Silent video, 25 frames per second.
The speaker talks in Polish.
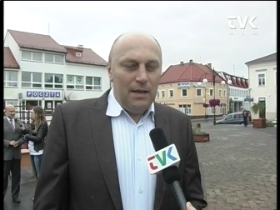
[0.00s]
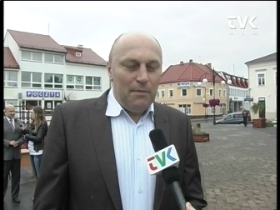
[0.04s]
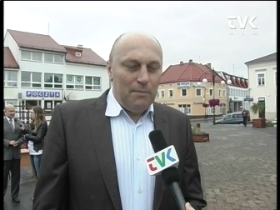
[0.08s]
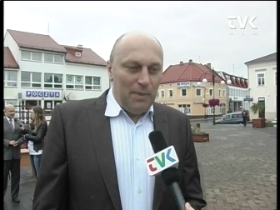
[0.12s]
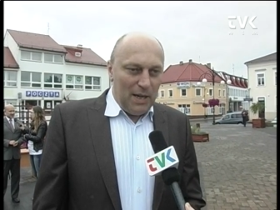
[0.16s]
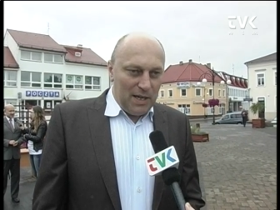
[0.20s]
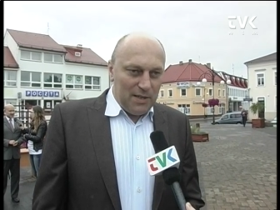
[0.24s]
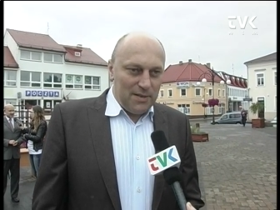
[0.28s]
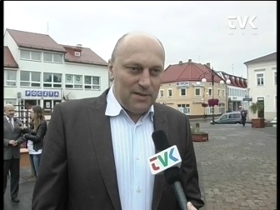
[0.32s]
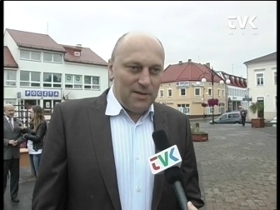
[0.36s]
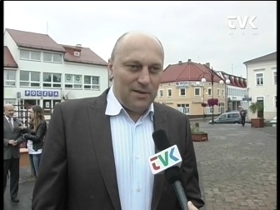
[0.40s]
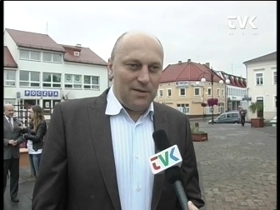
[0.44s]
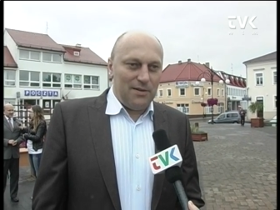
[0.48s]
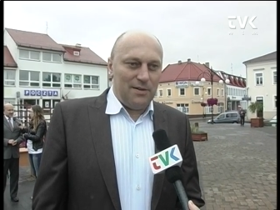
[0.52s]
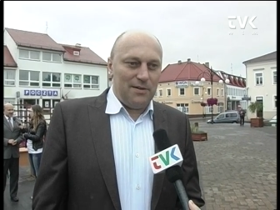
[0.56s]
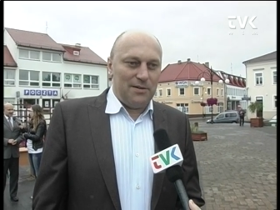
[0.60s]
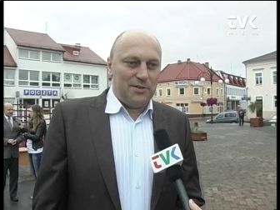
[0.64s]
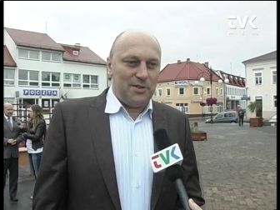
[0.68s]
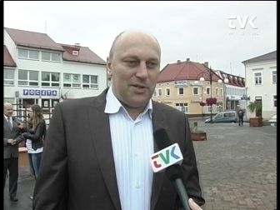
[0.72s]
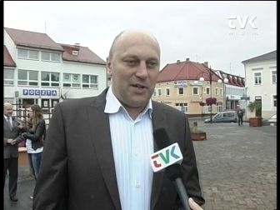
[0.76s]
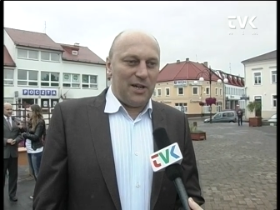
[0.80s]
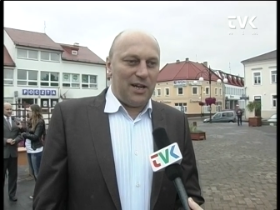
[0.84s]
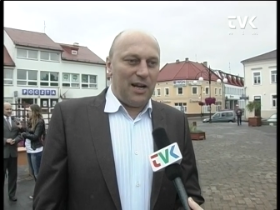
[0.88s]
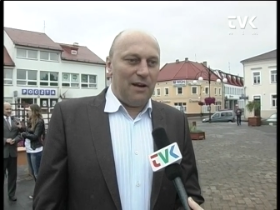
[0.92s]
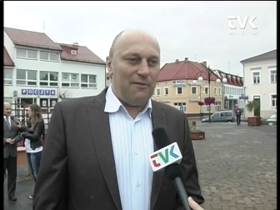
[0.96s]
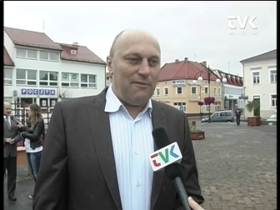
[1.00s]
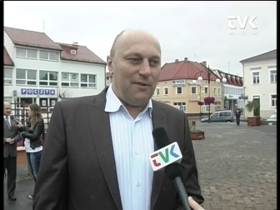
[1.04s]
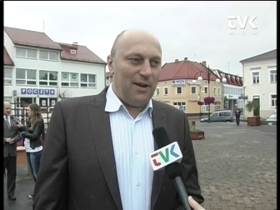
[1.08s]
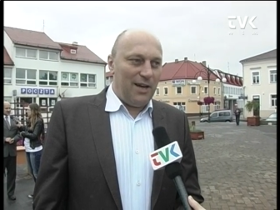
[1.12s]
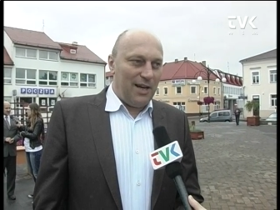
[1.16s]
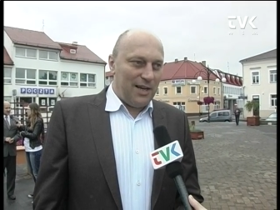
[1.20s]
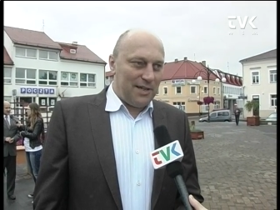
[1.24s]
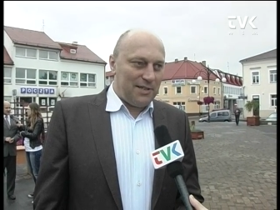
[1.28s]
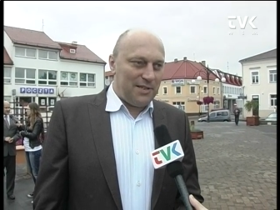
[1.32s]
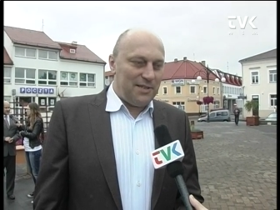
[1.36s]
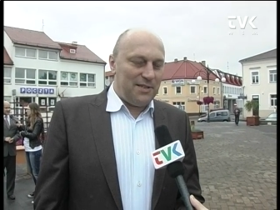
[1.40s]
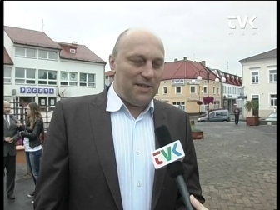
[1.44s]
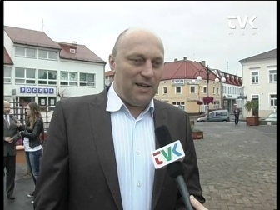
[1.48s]
Bardzo ciekawa
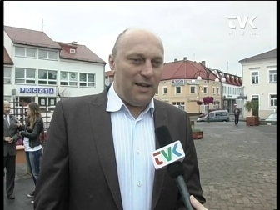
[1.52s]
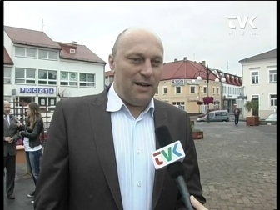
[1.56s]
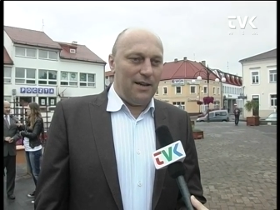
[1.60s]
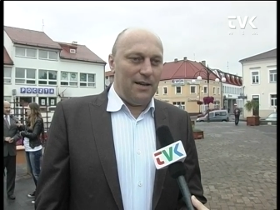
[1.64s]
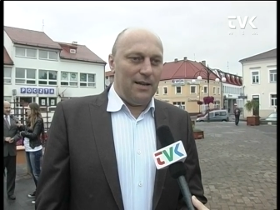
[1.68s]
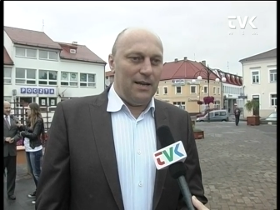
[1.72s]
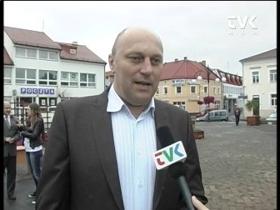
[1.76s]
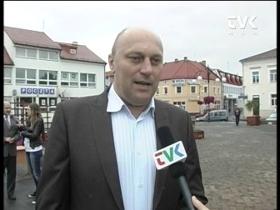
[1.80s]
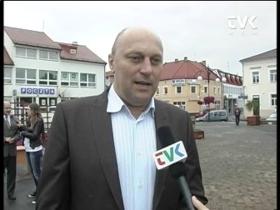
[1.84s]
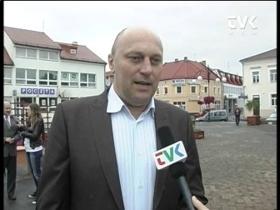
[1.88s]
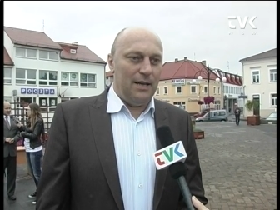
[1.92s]
akcja,